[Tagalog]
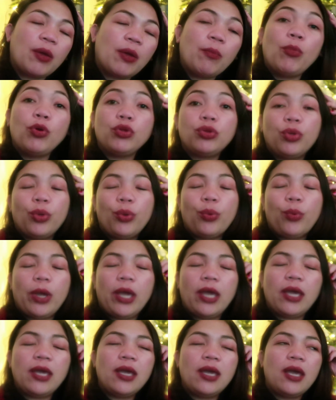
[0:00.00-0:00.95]

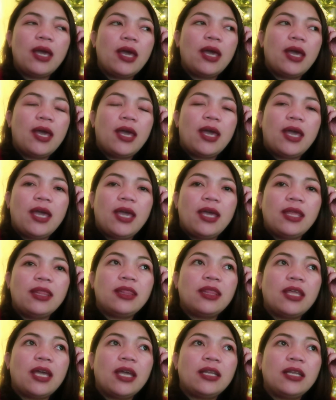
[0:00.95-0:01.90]
motorway.
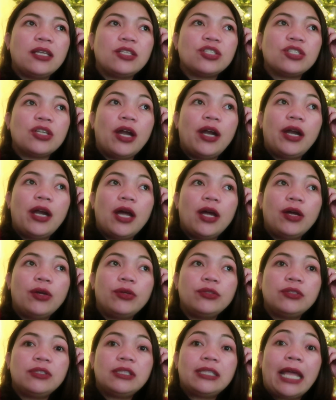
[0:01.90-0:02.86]
And then, it's
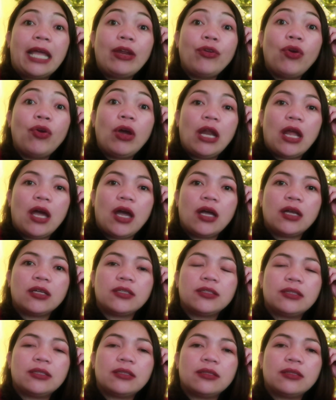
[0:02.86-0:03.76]
around 10 o'clock.